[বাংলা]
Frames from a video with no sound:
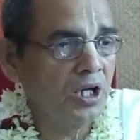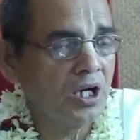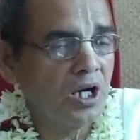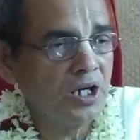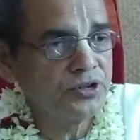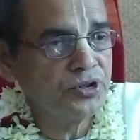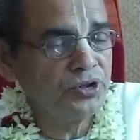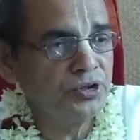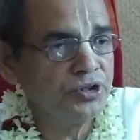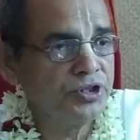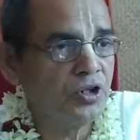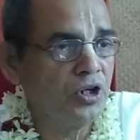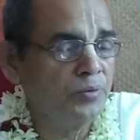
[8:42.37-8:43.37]
লেখার জন্য
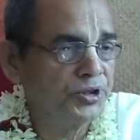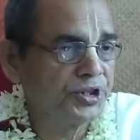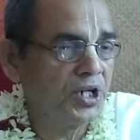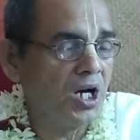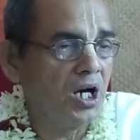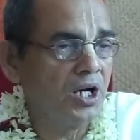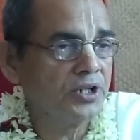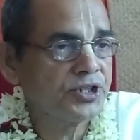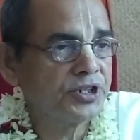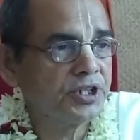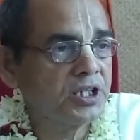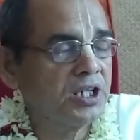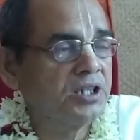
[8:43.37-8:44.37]
যে ক্ষমতা
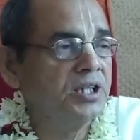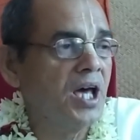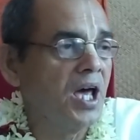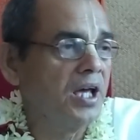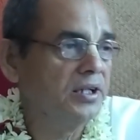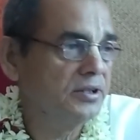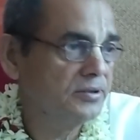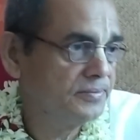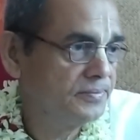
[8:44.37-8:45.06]
সেটা কে দেয়